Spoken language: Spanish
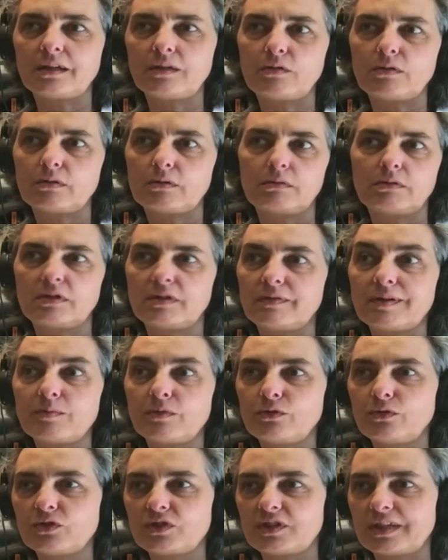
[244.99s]
que lo,
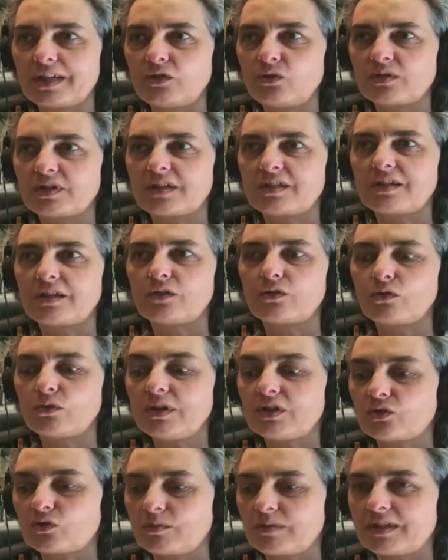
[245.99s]
llevamos 12 años haciendo
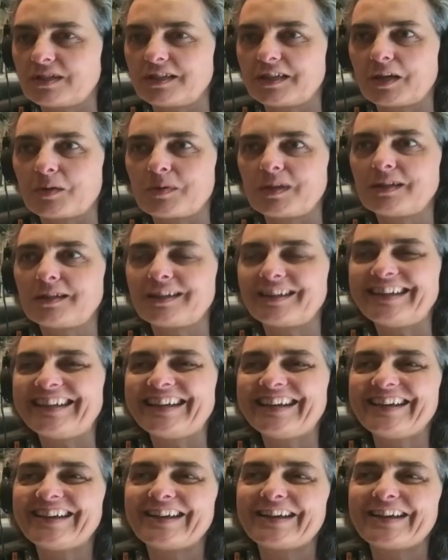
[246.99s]
eso, básicamente,